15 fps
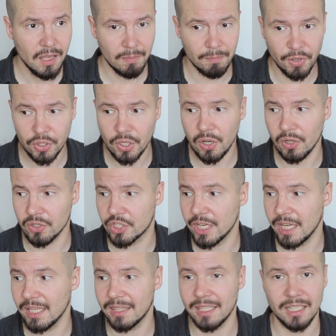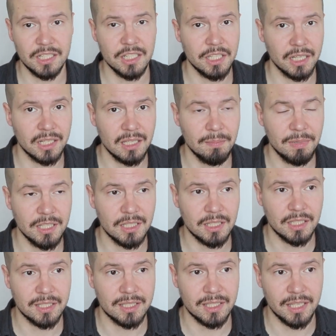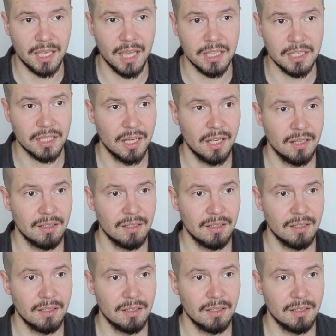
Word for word: Bo to, że tak czy siak nie będzie tych zdjęć,